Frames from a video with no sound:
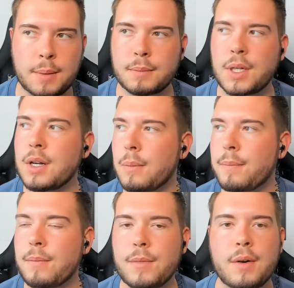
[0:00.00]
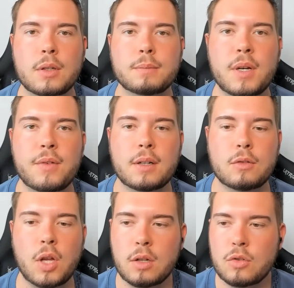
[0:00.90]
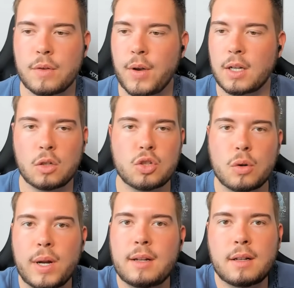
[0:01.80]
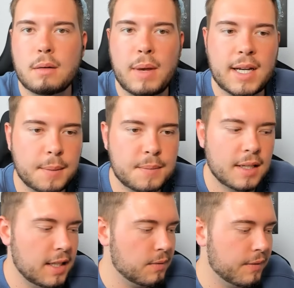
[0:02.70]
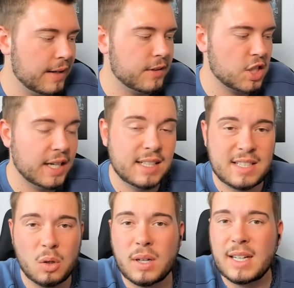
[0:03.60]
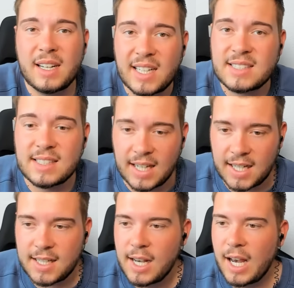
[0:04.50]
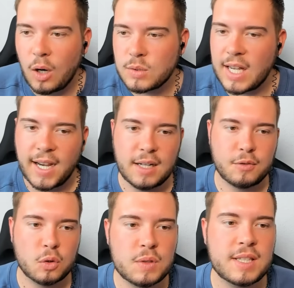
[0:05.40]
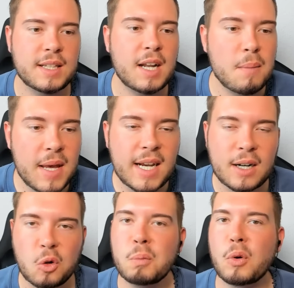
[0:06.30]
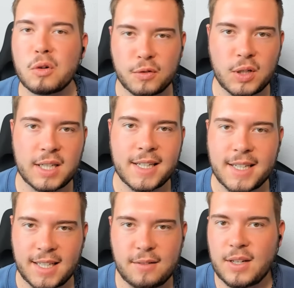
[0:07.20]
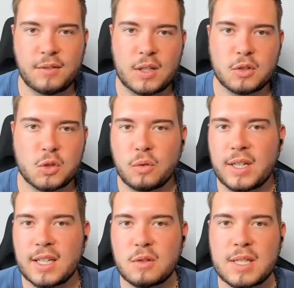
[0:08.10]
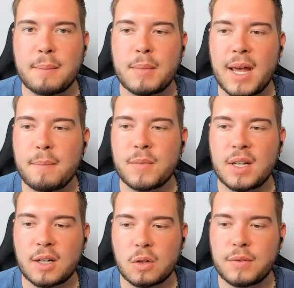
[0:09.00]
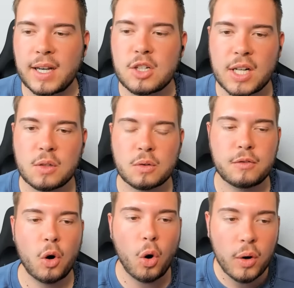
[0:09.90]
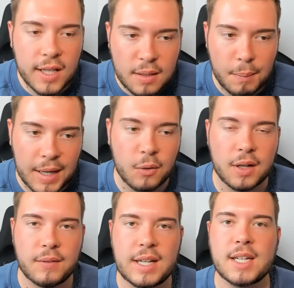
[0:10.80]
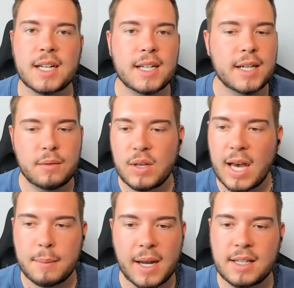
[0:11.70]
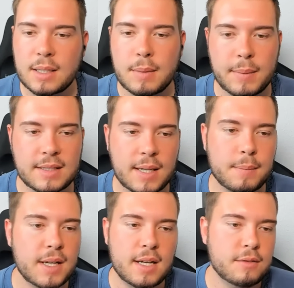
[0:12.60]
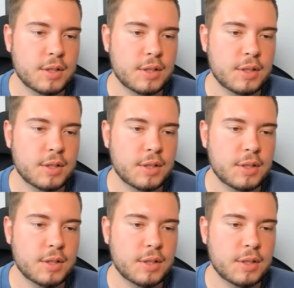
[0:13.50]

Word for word: Ja, genau. Jawohl, perfekt. Dann sind wir eigentlich auch schon ready, denn mehr gibt es ja nicht. Wir werden wahrscheinlich jetzt auch in den nächsten Jahren, außer einer von uns hätte einen mega Umbruch vor, dann werden wir auch so wieder zusammenbleiben in der Konferenzschaltung für euch mehr oder weniger, wir aber eigentlich immer beisammen.